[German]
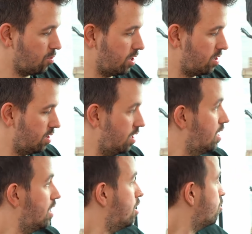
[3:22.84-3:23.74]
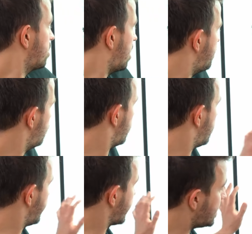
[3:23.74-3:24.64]
Sorten. Und dann haben wir noch
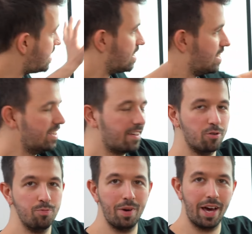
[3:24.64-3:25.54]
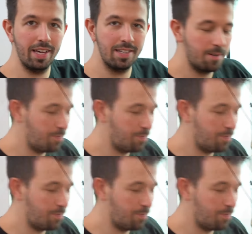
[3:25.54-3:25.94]
einen riesigen Hintergrundbereich,